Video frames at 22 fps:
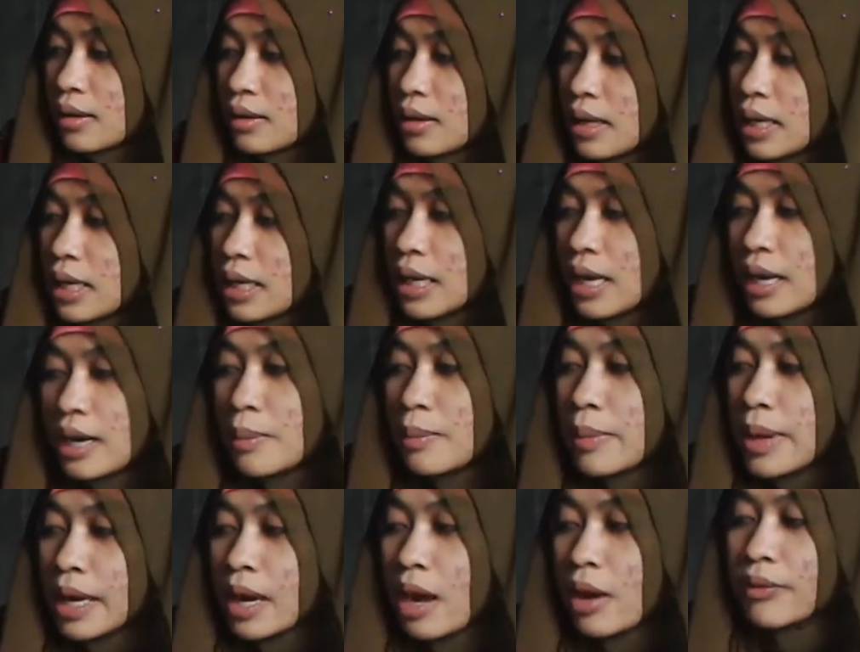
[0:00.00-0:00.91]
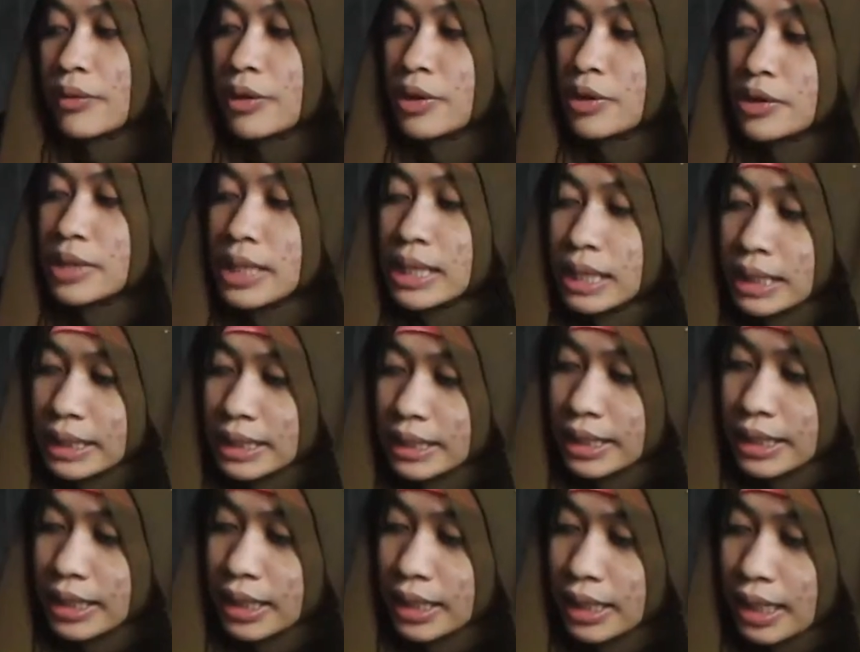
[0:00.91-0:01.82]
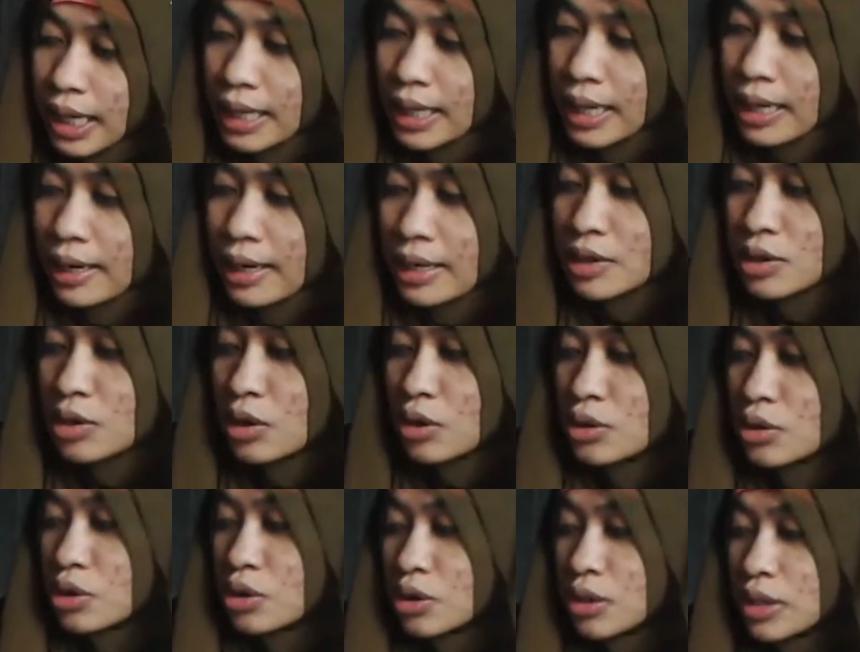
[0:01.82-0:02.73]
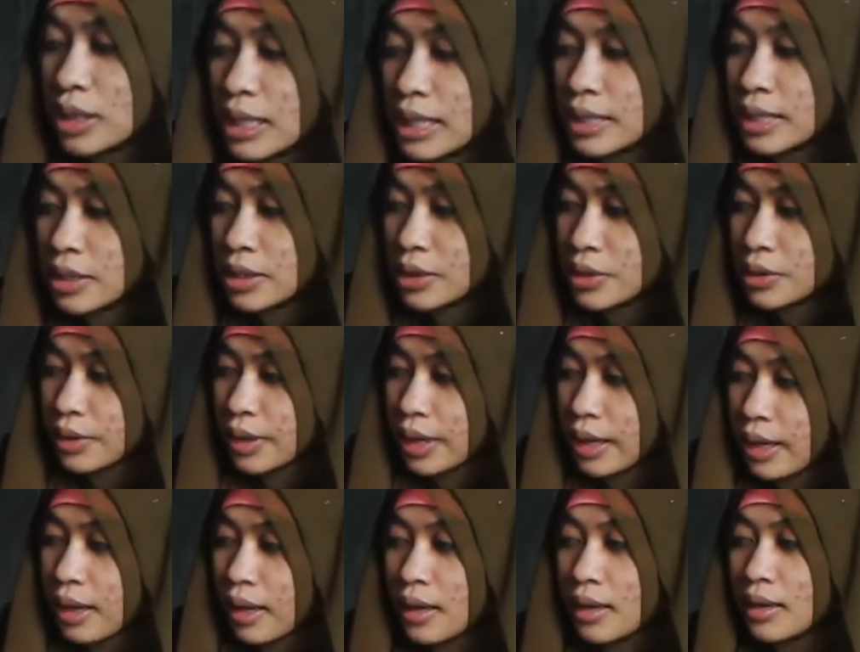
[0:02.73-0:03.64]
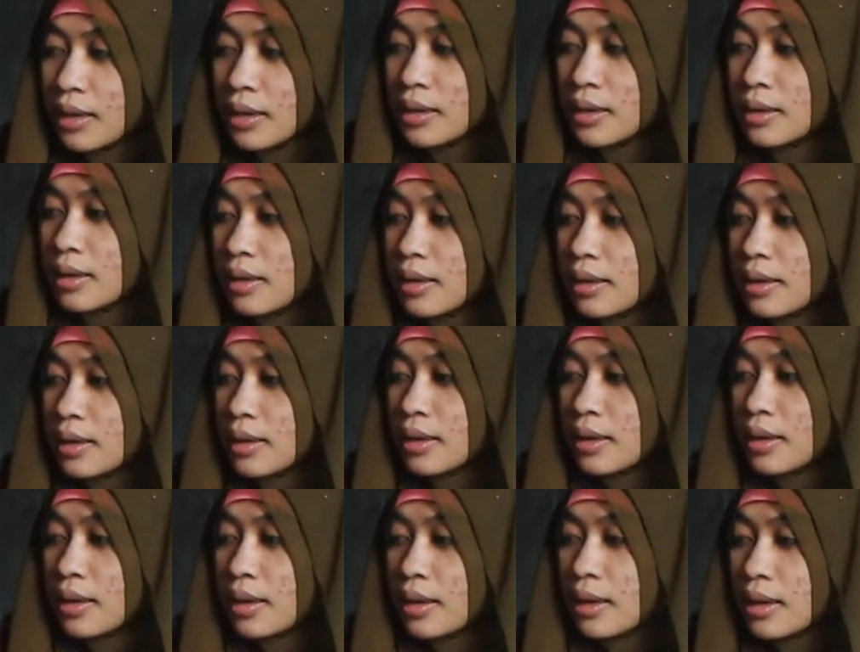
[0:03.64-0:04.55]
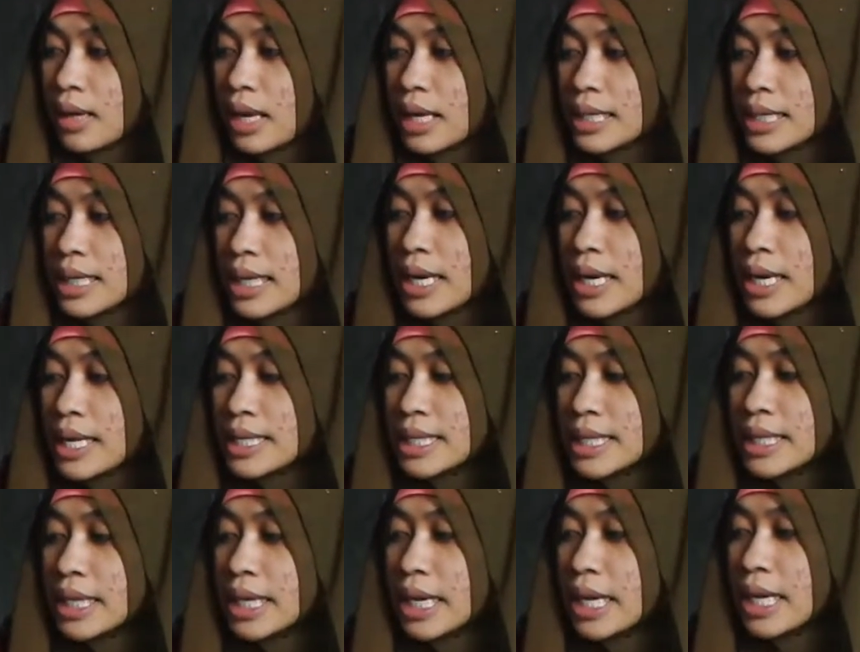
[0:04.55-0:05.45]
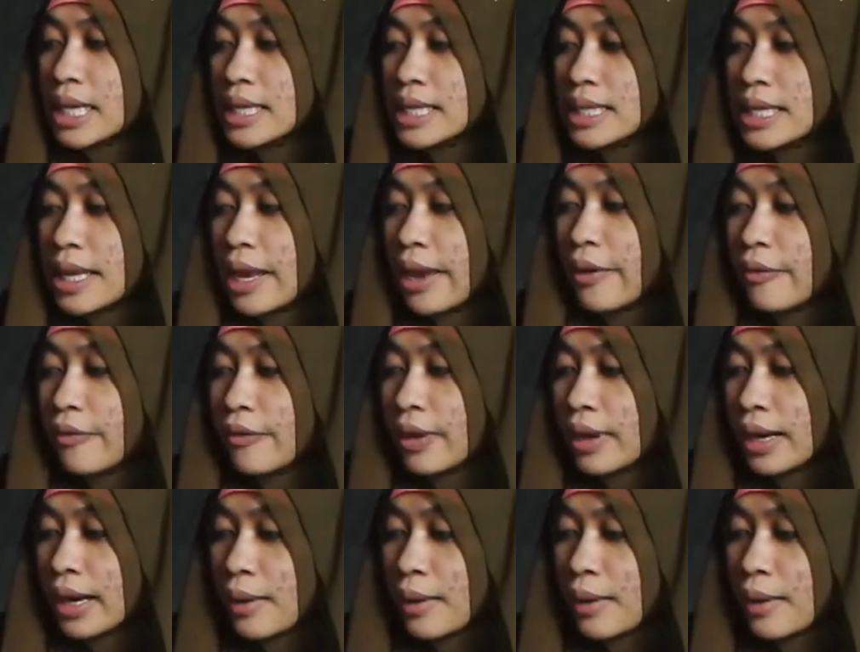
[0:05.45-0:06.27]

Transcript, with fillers: dan ini ada back of utility ada result utility juga dan sini ada screen saver